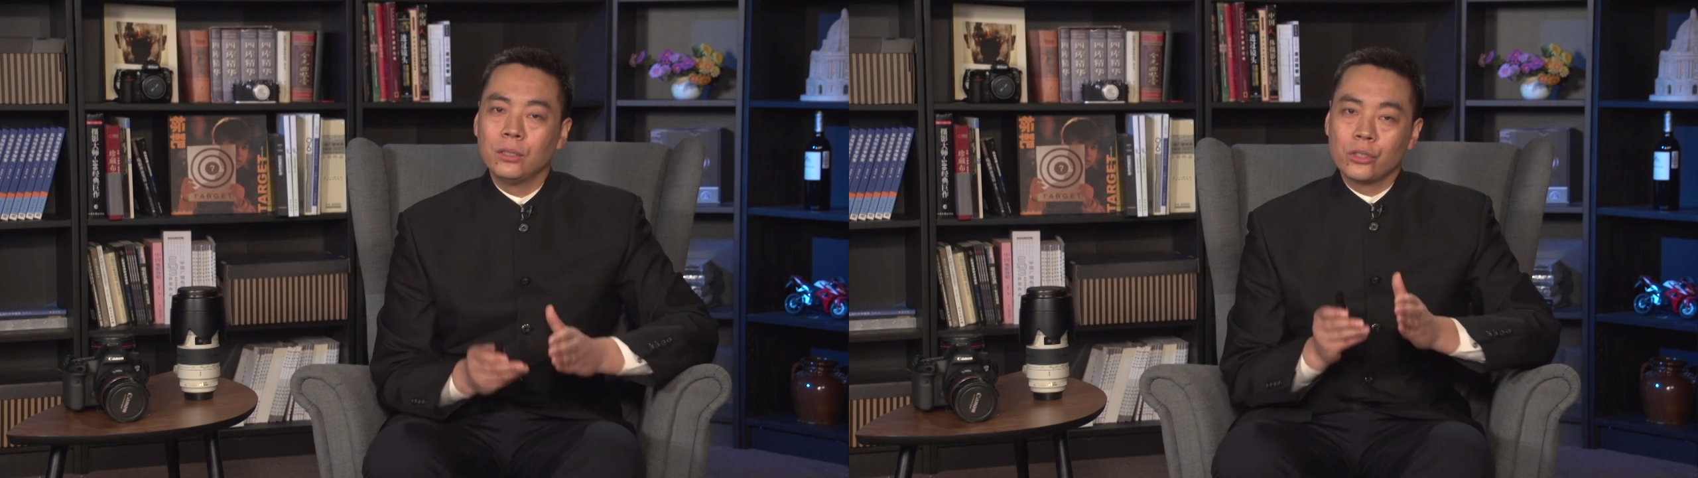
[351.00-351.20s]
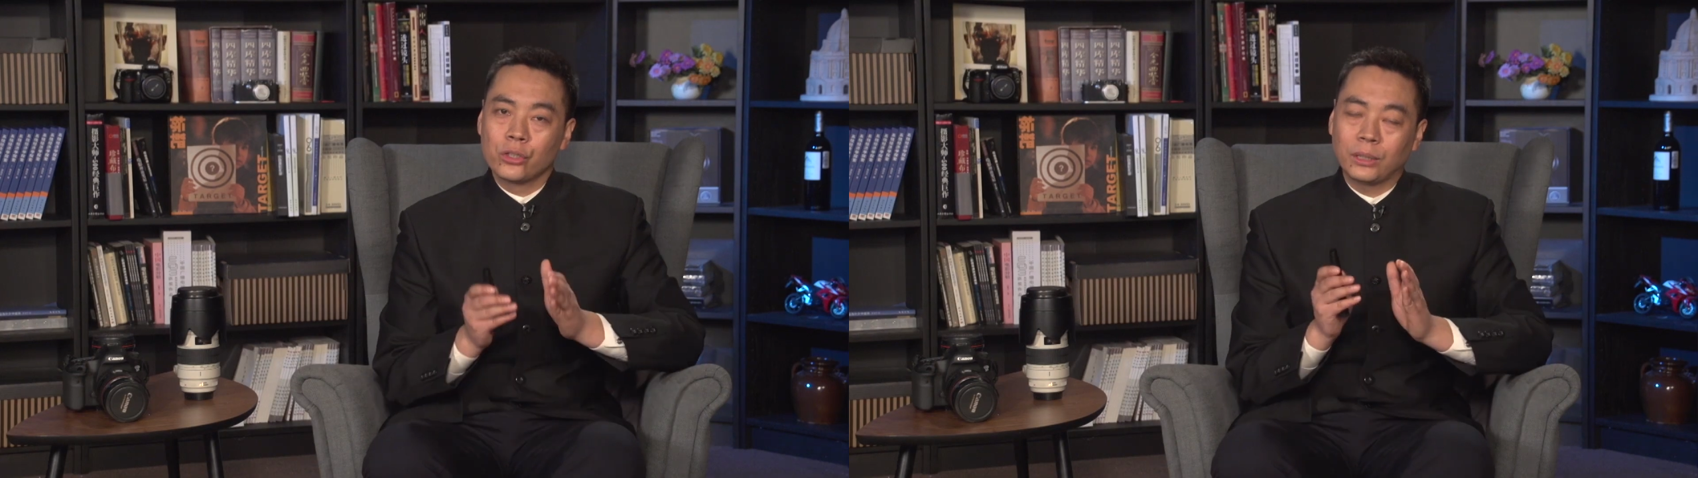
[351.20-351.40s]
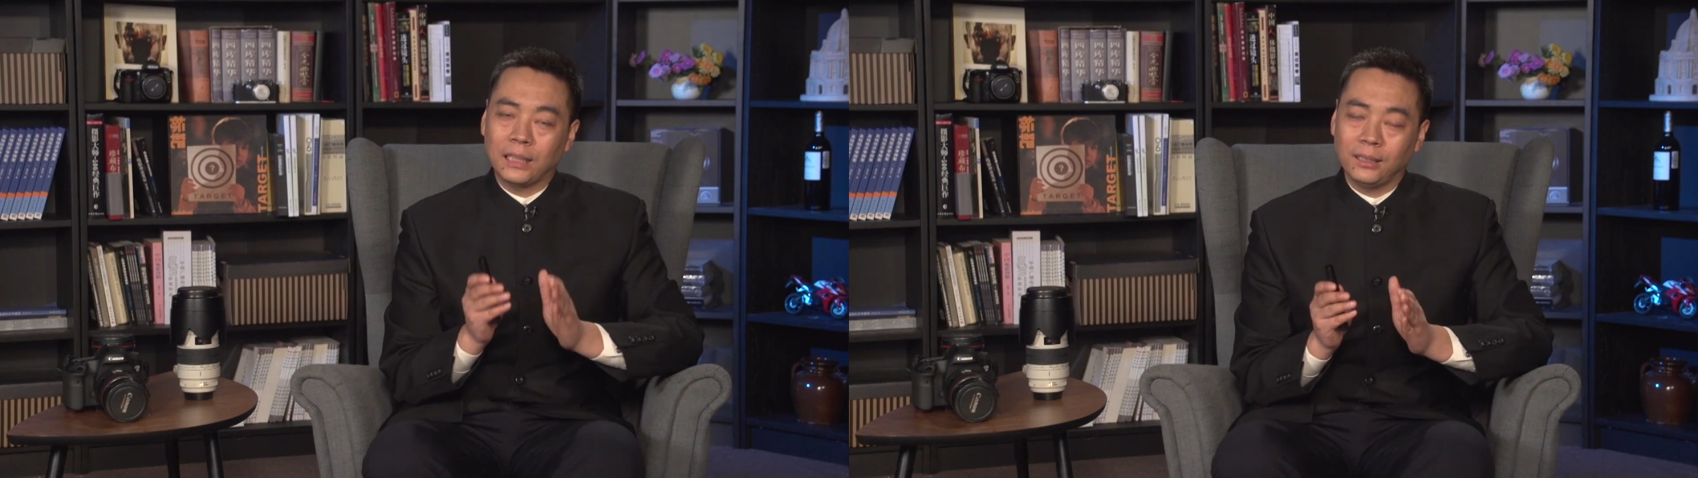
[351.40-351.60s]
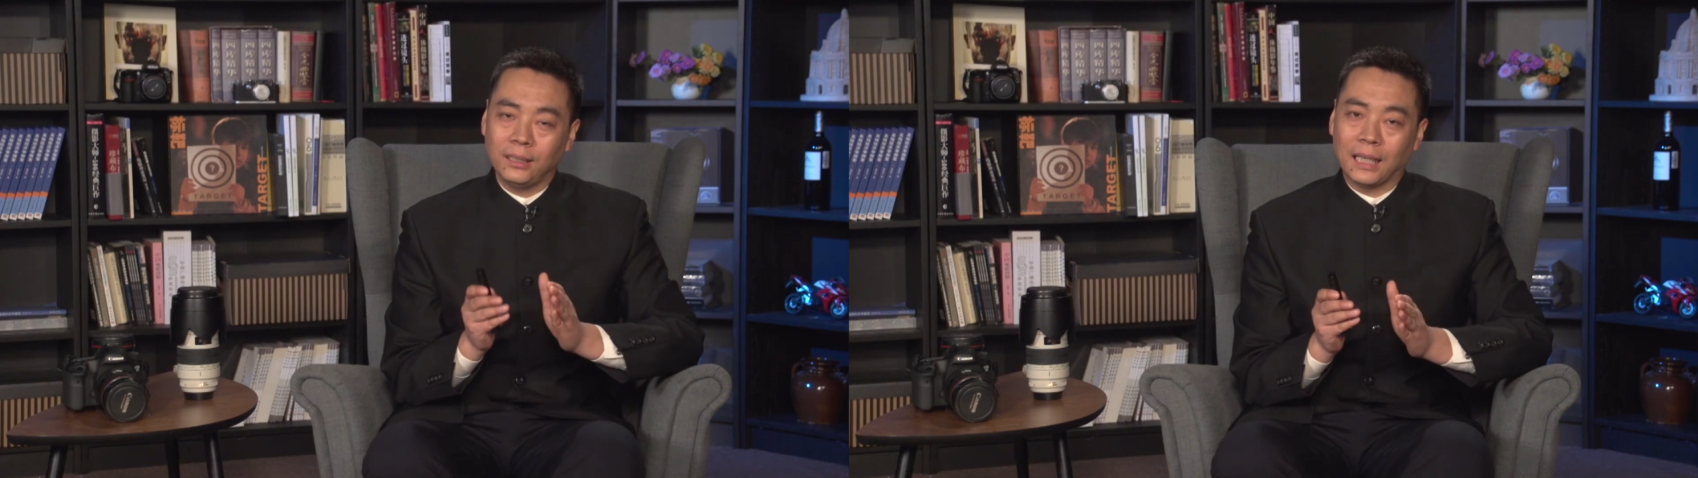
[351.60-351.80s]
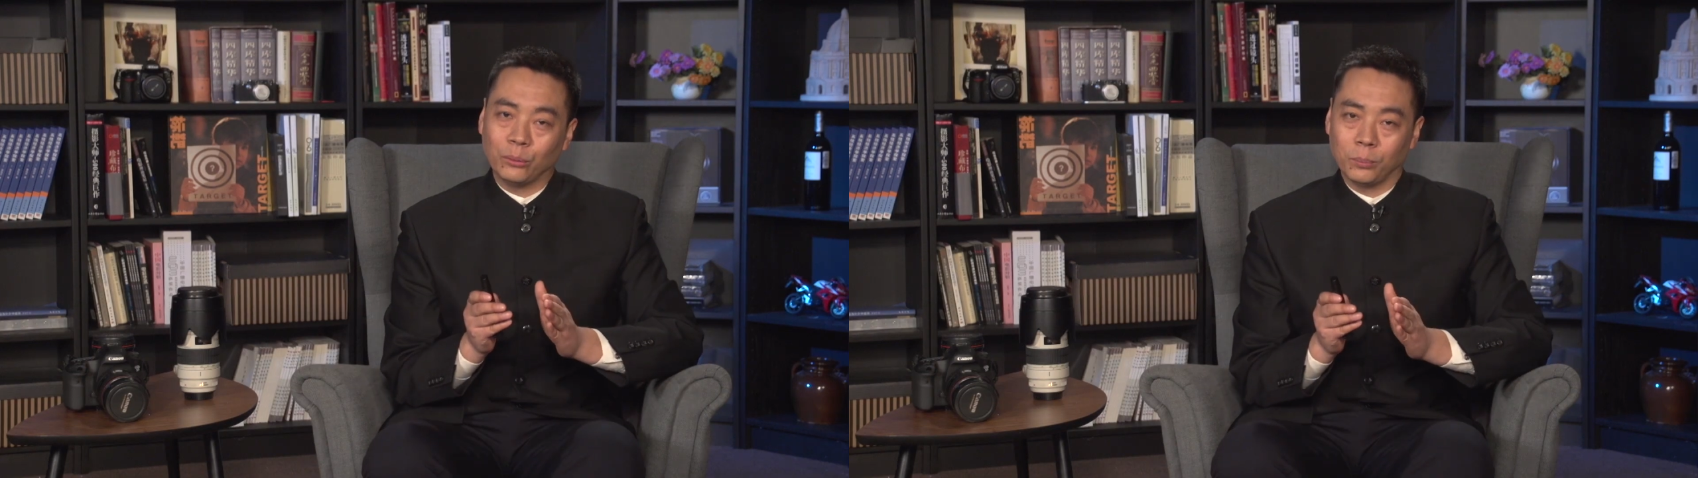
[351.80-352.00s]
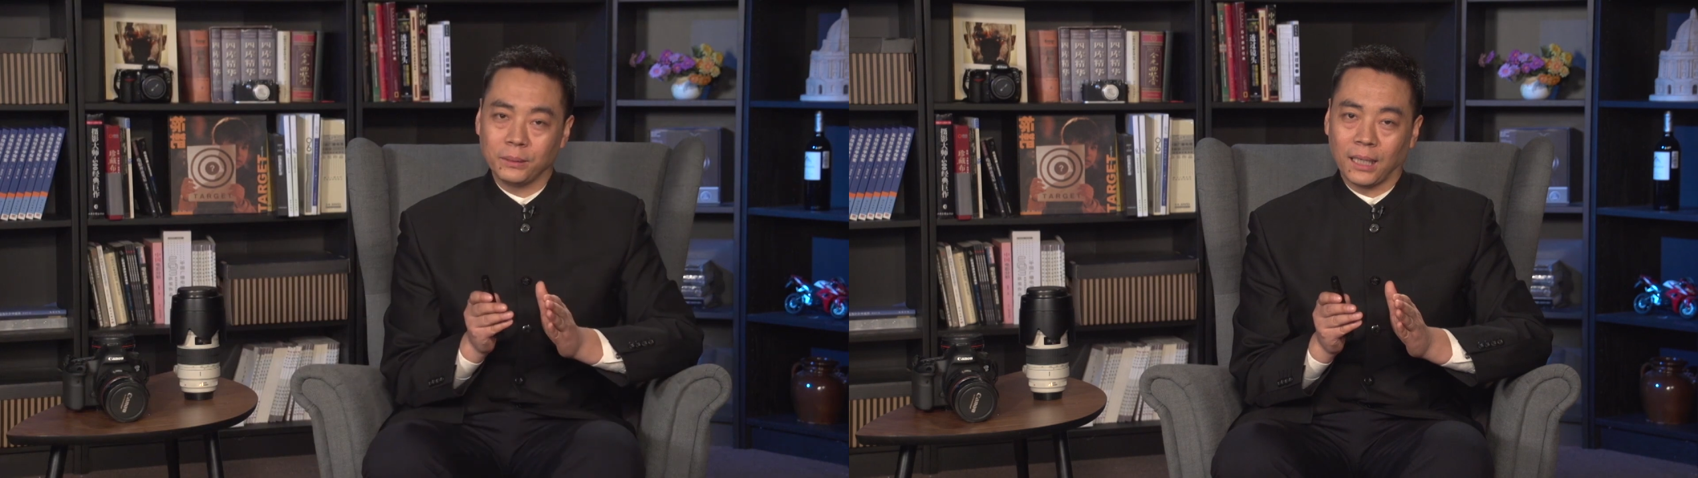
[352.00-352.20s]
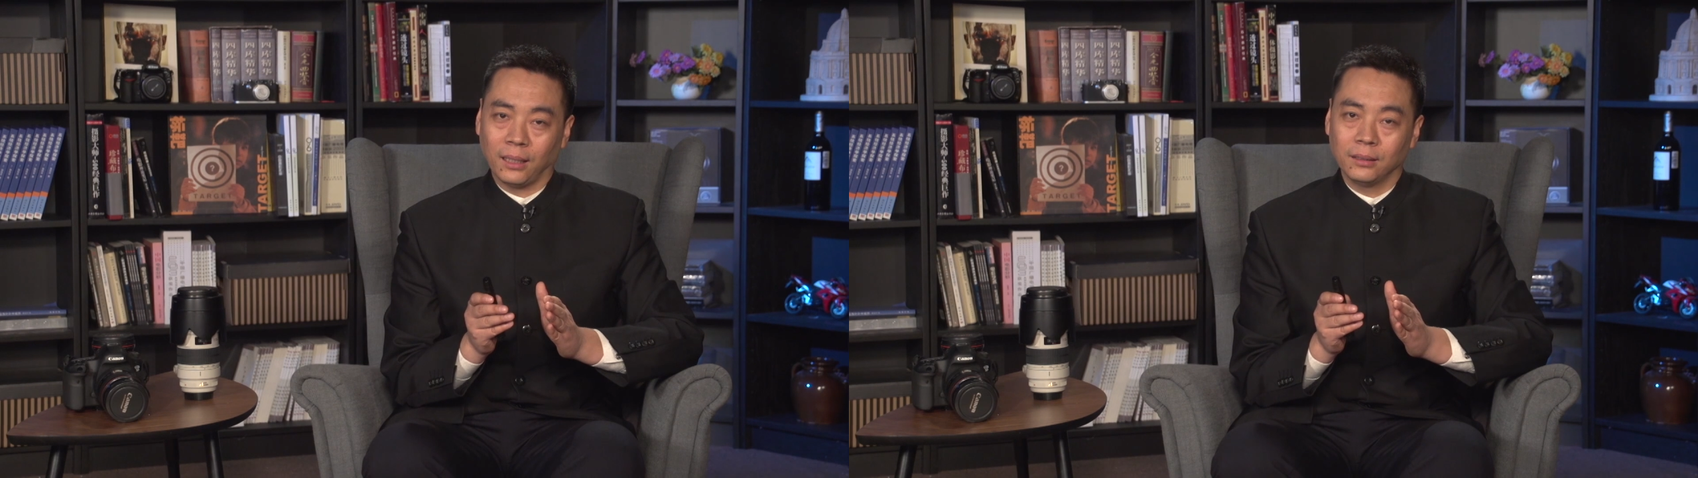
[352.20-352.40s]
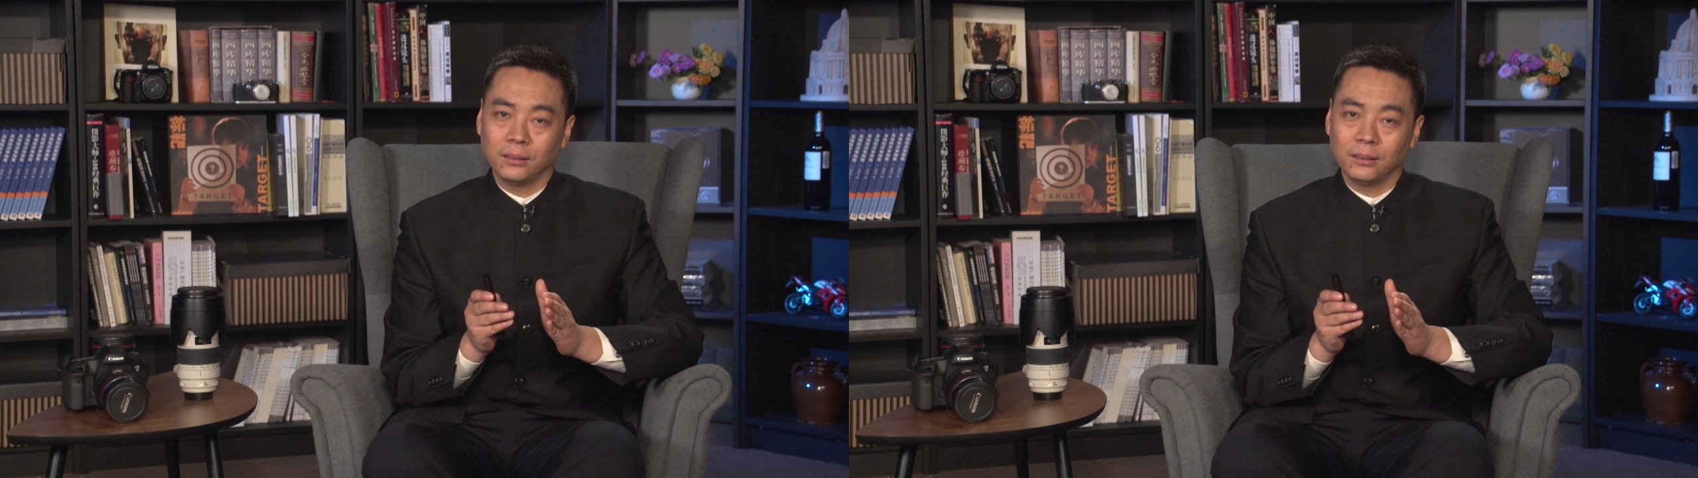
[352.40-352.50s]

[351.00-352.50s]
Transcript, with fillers: 首先第一点，我们讲，